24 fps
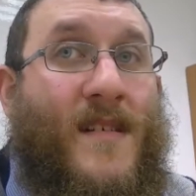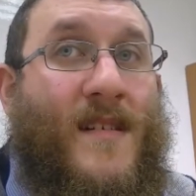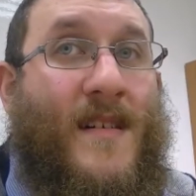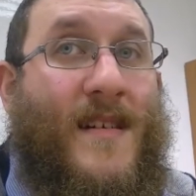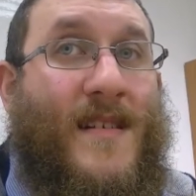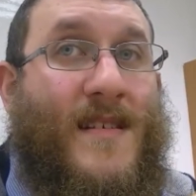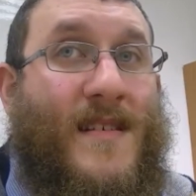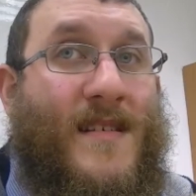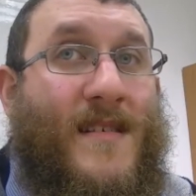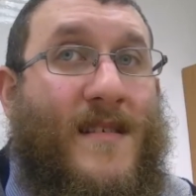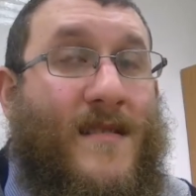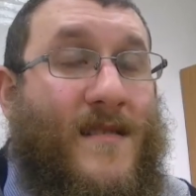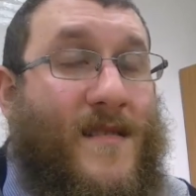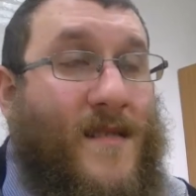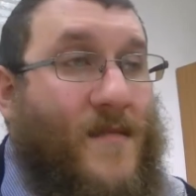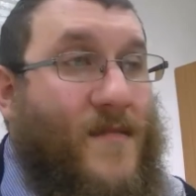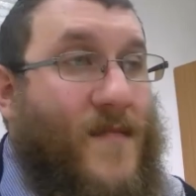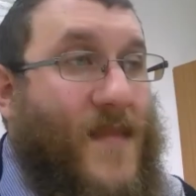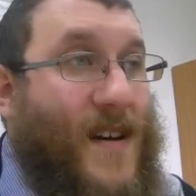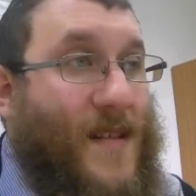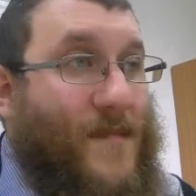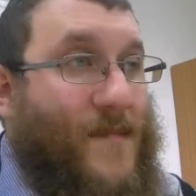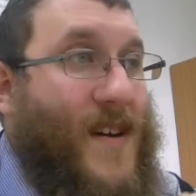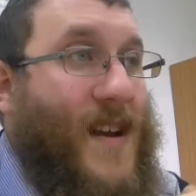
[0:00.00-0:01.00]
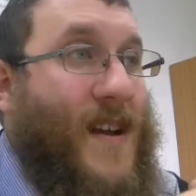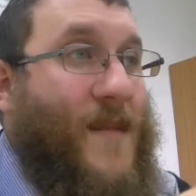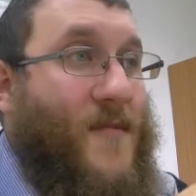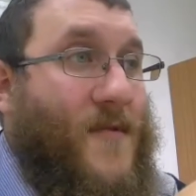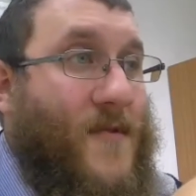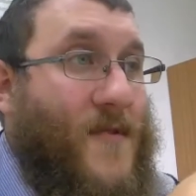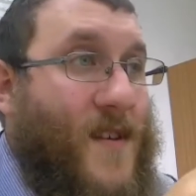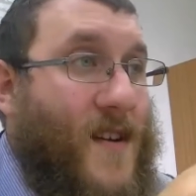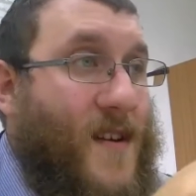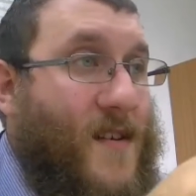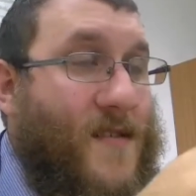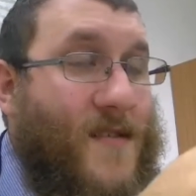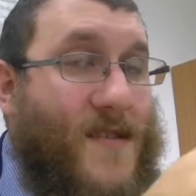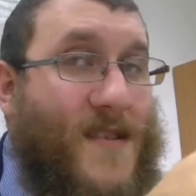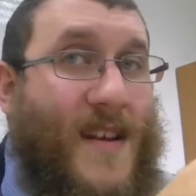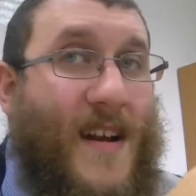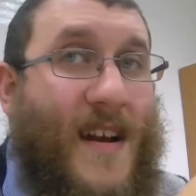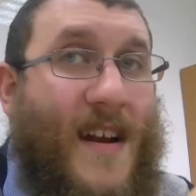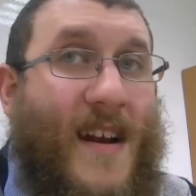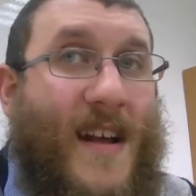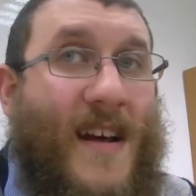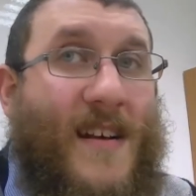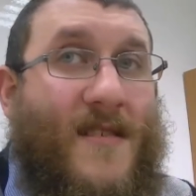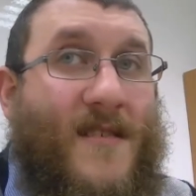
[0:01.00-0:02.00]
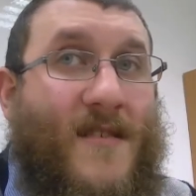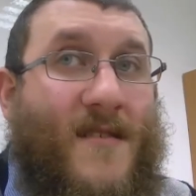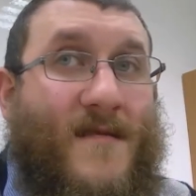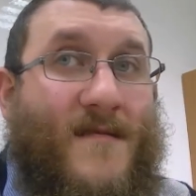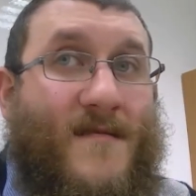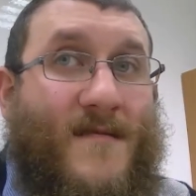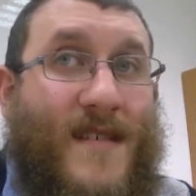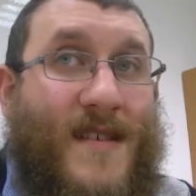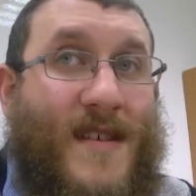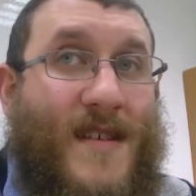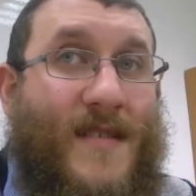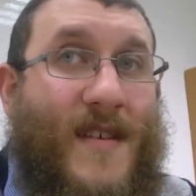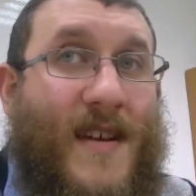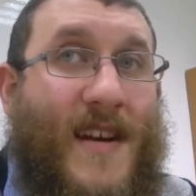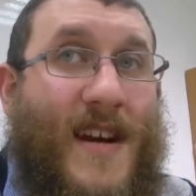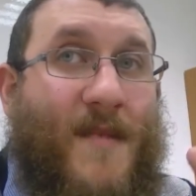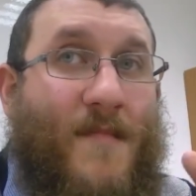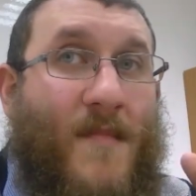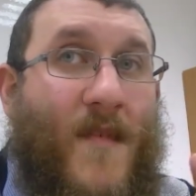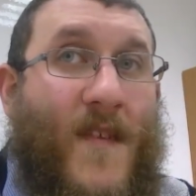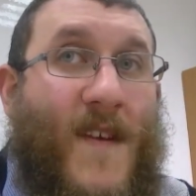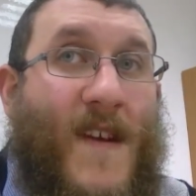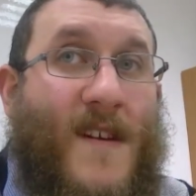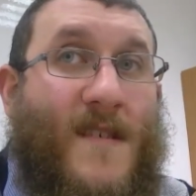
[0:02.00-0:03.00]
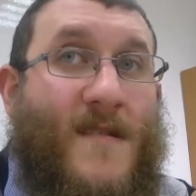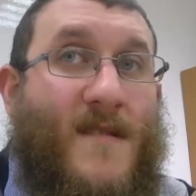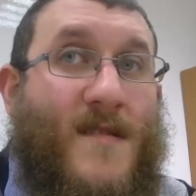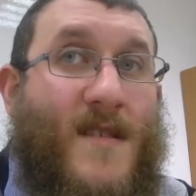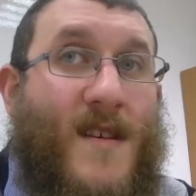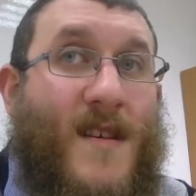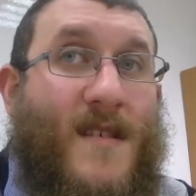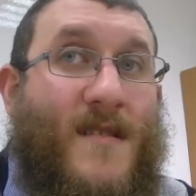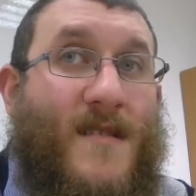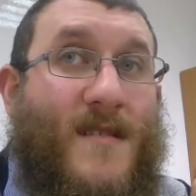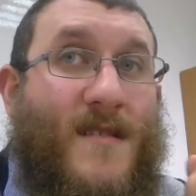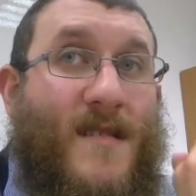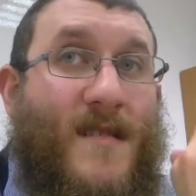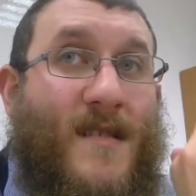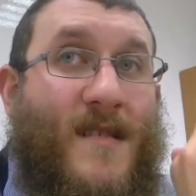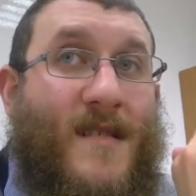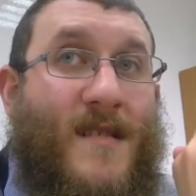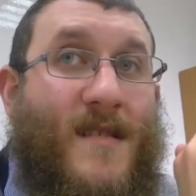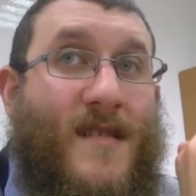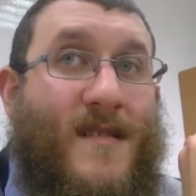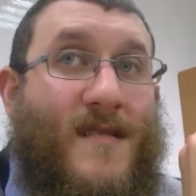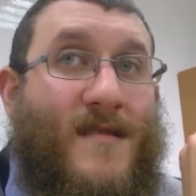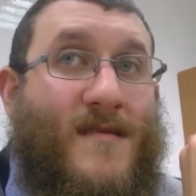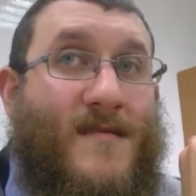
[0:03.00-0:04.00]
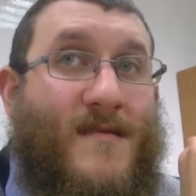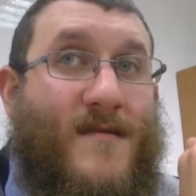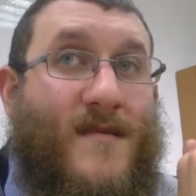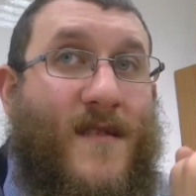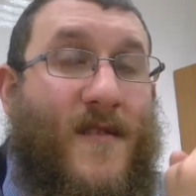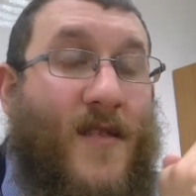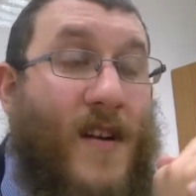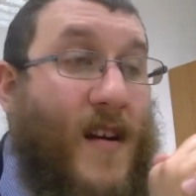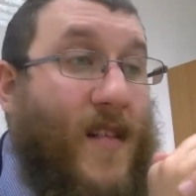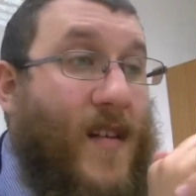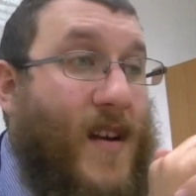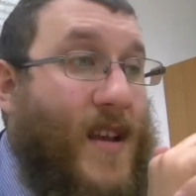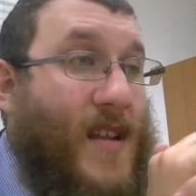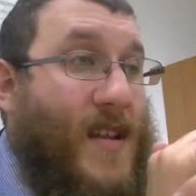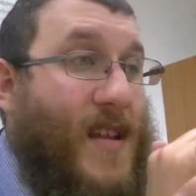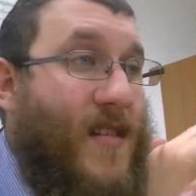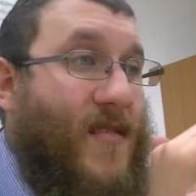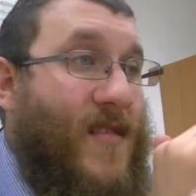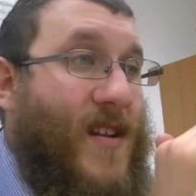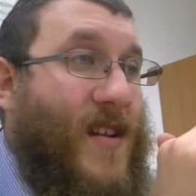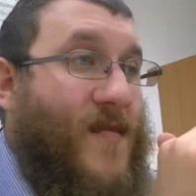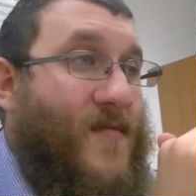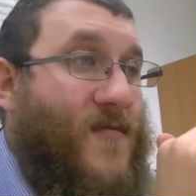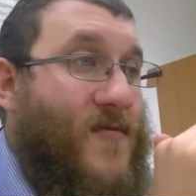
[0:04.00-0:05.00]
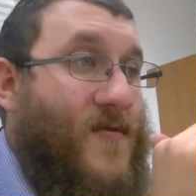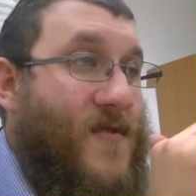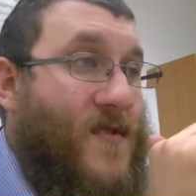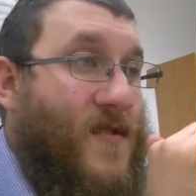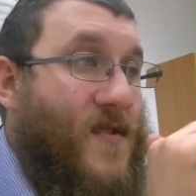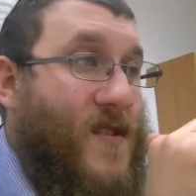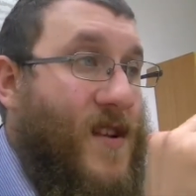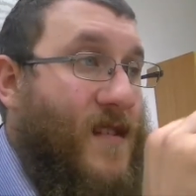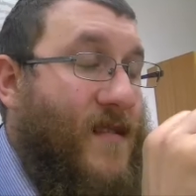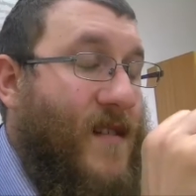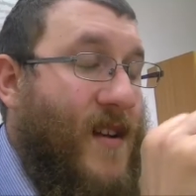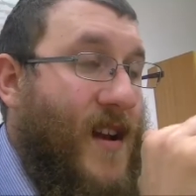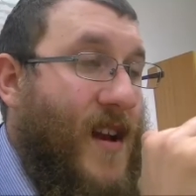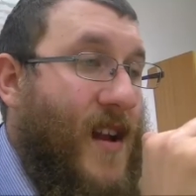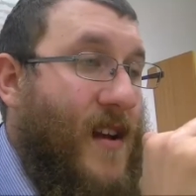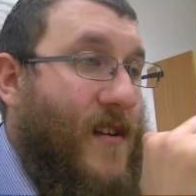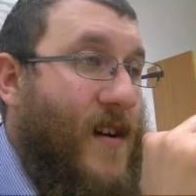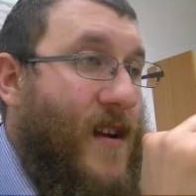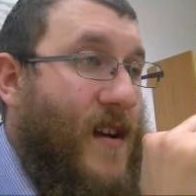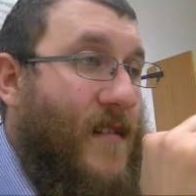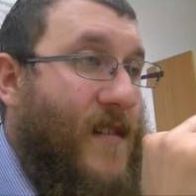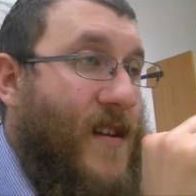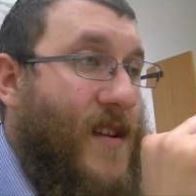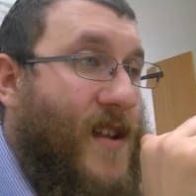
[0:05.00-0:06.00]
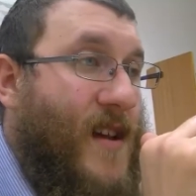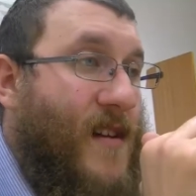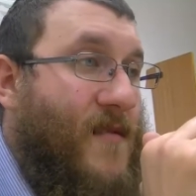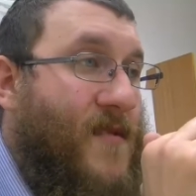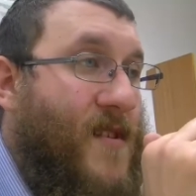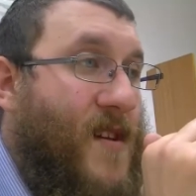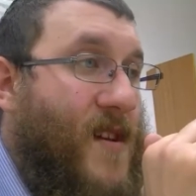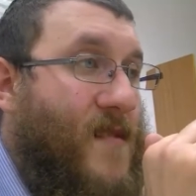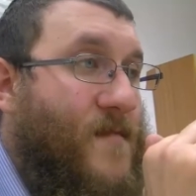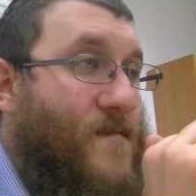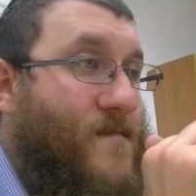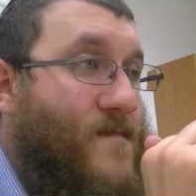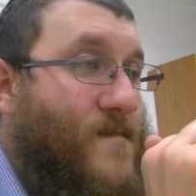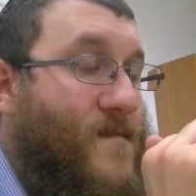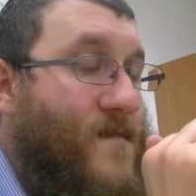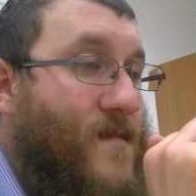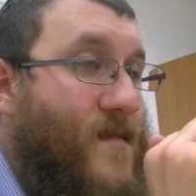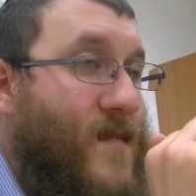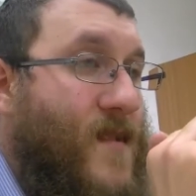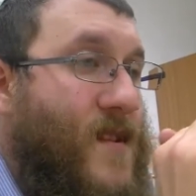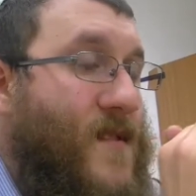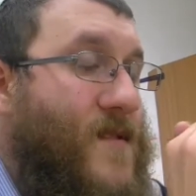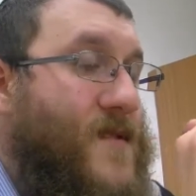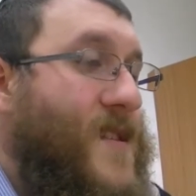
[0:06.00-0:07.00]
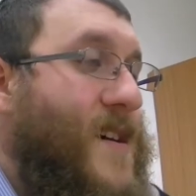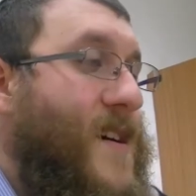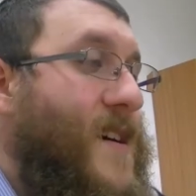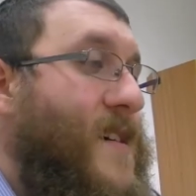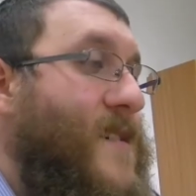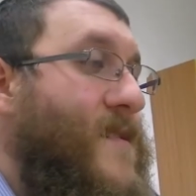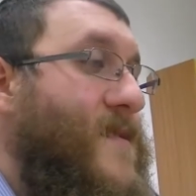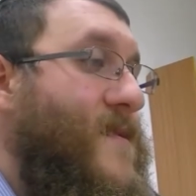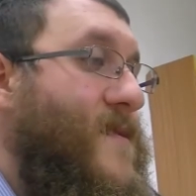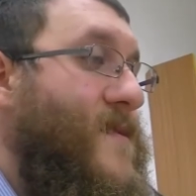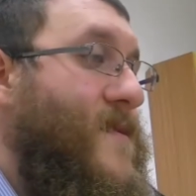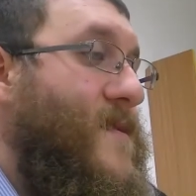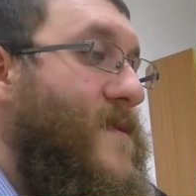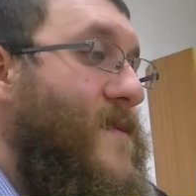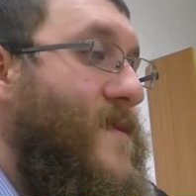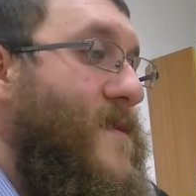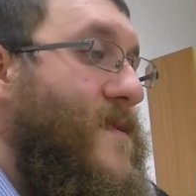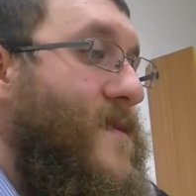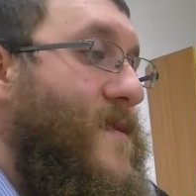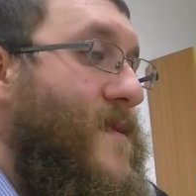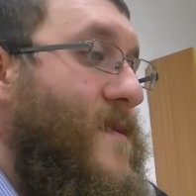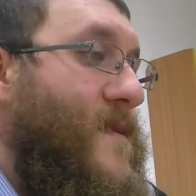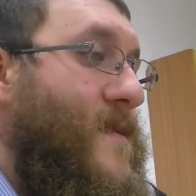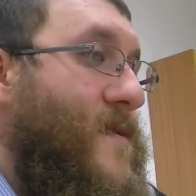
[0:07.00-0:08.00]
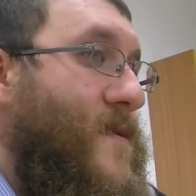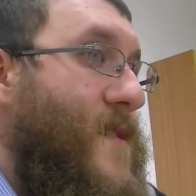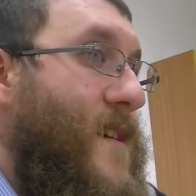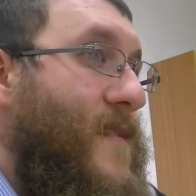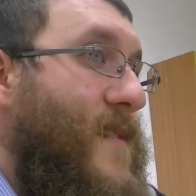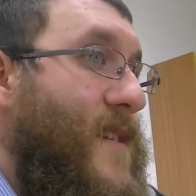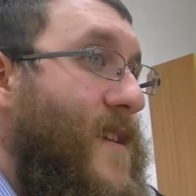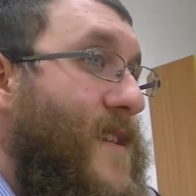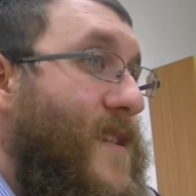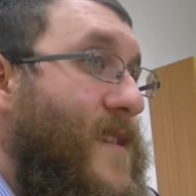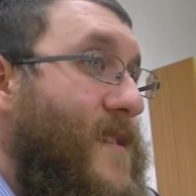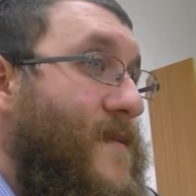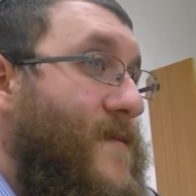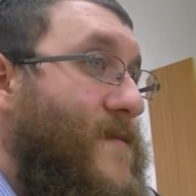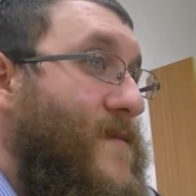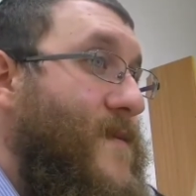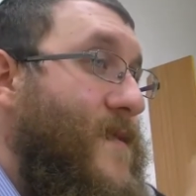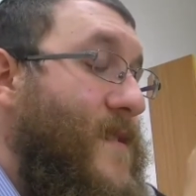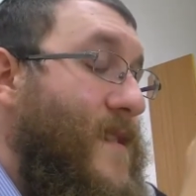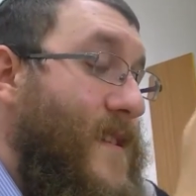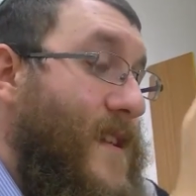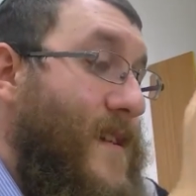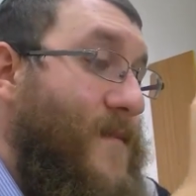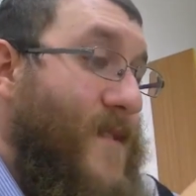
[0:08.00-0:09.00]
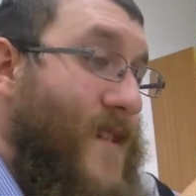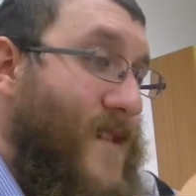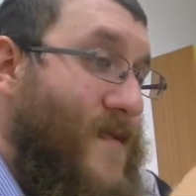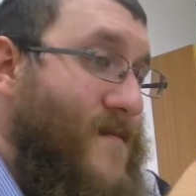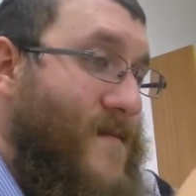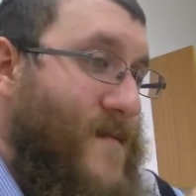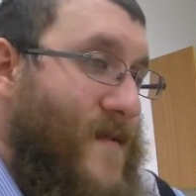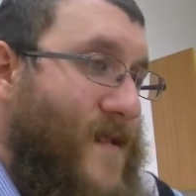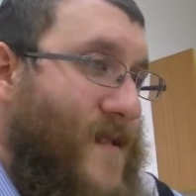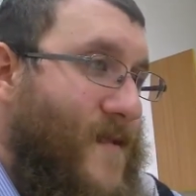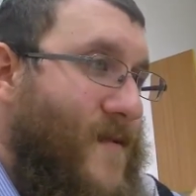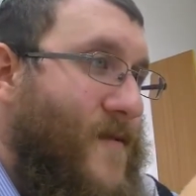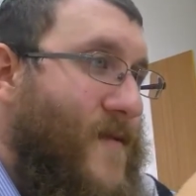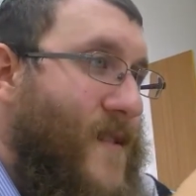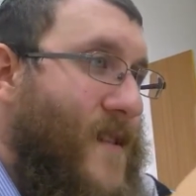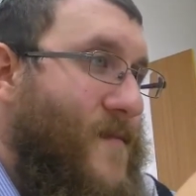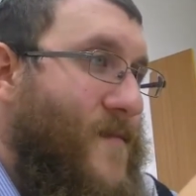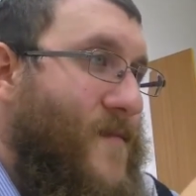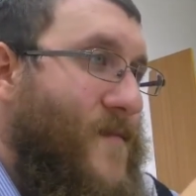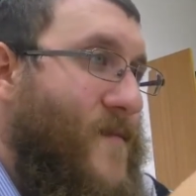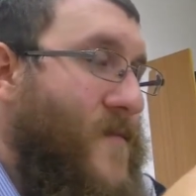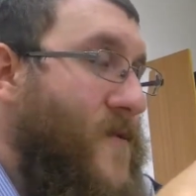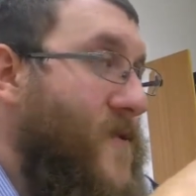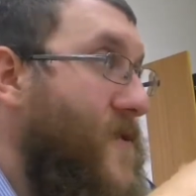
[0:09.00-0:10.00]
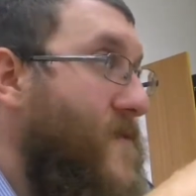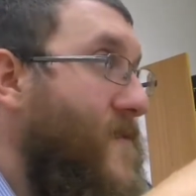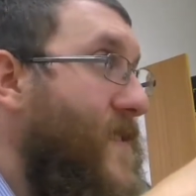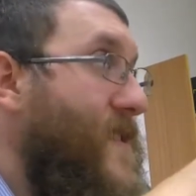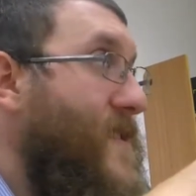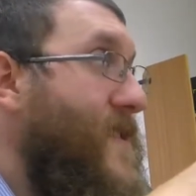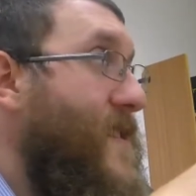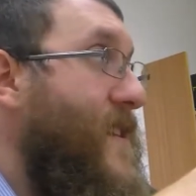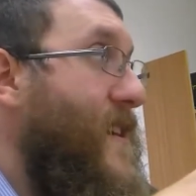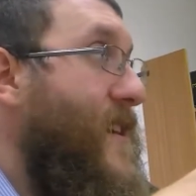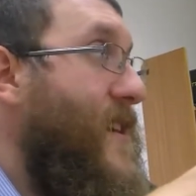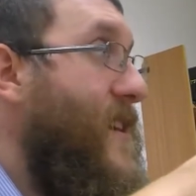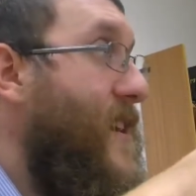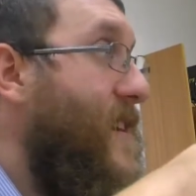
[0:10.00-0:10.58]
Así, y para poder conocer al Creador, así ven ambos las cosas. Los cabalistas ven al mundo de otra manera, los cabalistas ven, o sea, los cabalistas, también un punto más es que el